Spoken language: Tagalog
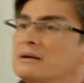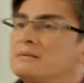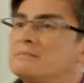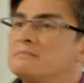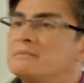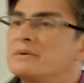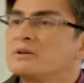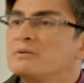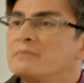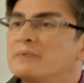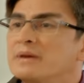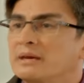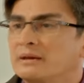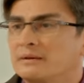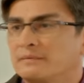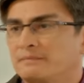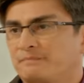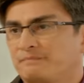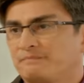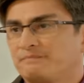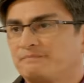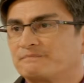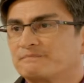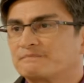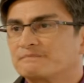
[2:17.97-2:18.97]
Mayumi,
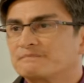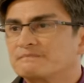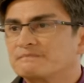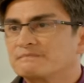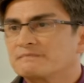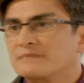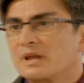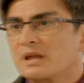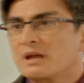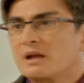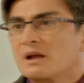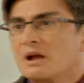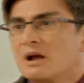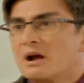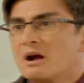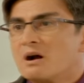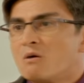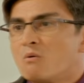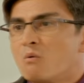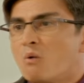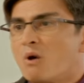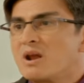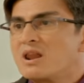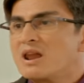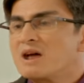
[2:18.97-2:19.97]

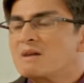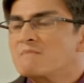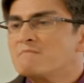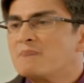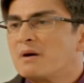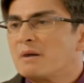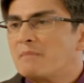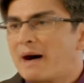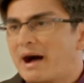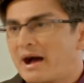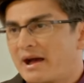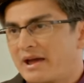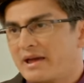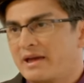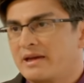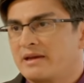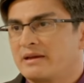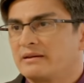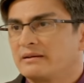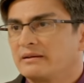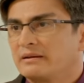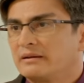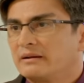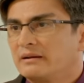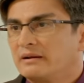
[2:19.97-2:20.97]
walang babae
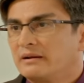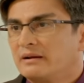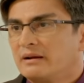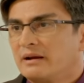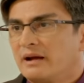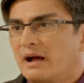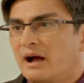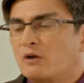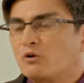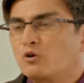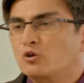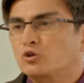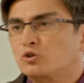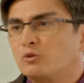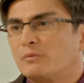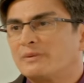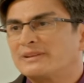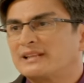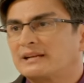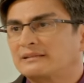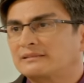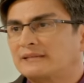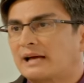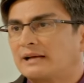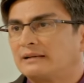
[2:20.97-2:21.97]
ang gusto
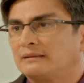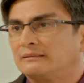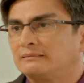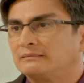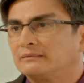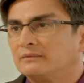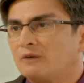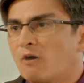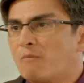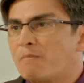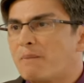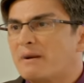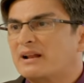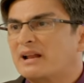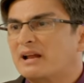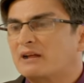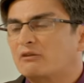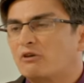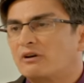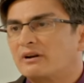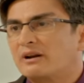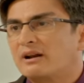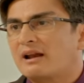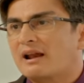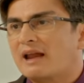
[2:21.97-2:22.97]
masaktan o
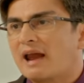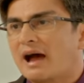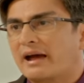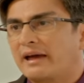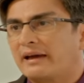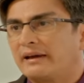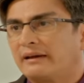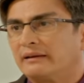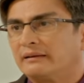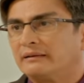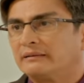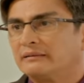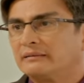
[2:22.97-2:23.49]
paglaruan ng lalaki.